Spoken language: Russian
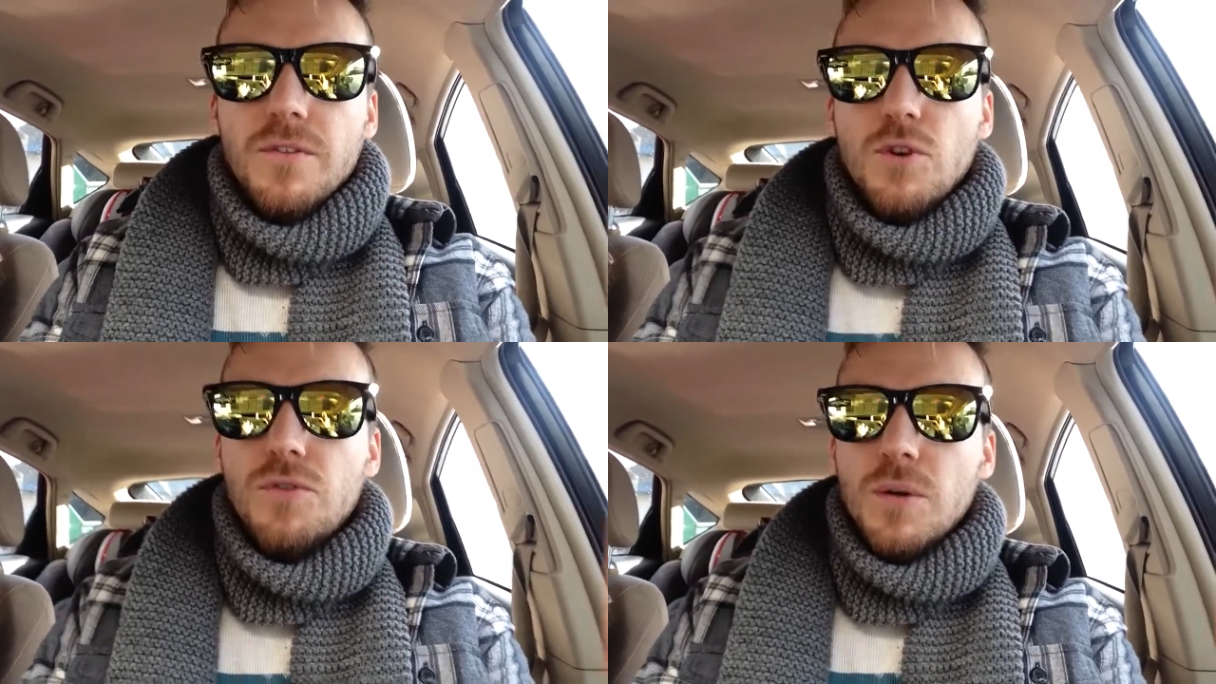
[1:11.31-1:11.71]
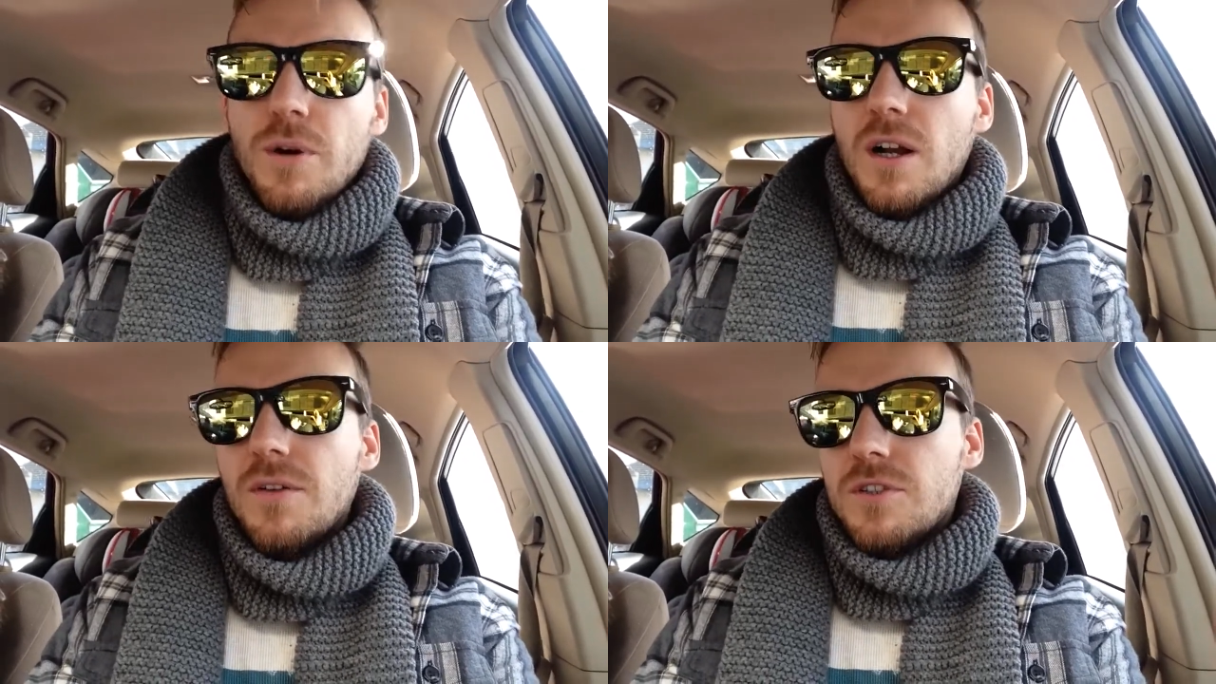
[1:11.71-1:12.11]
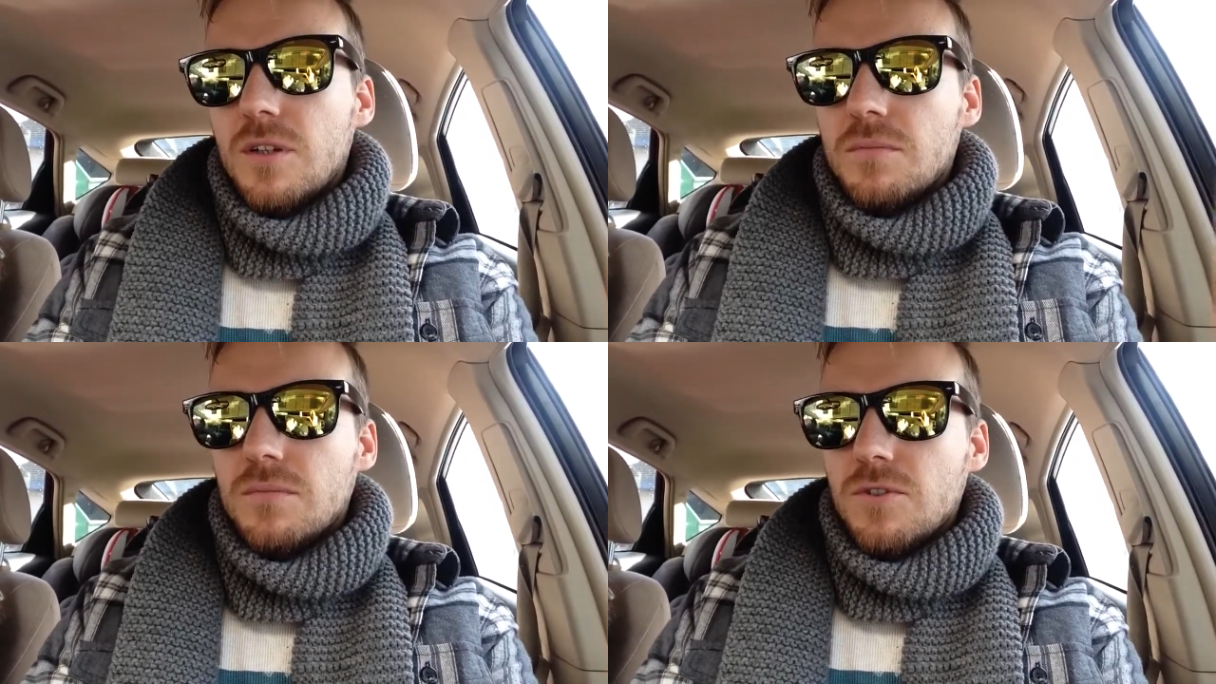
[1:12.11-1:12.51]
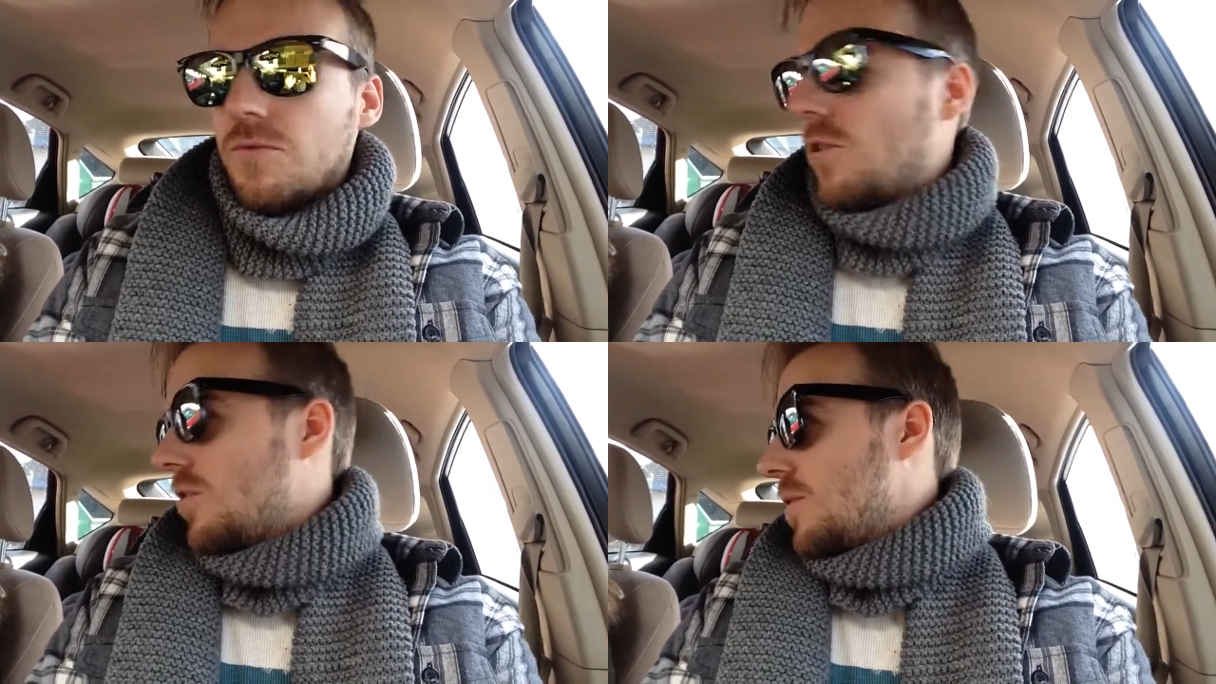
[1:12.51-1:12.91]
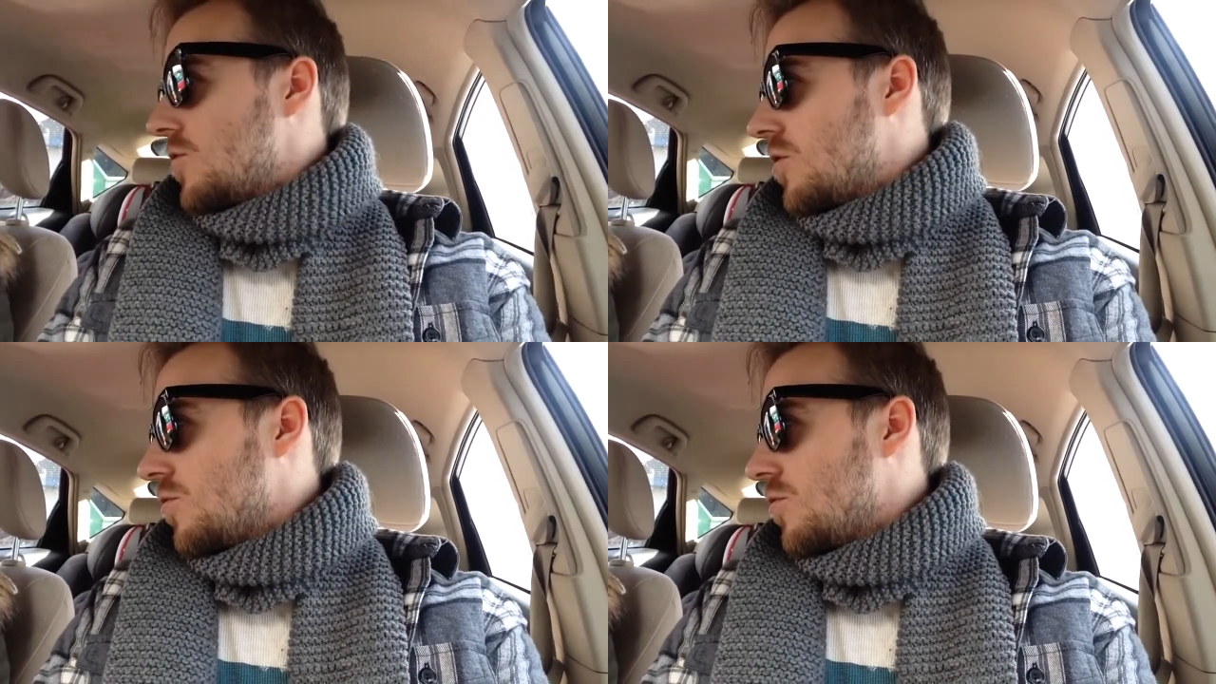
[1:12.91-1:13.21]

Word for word: Все, всем пока, всем с Новым годом. Анечка,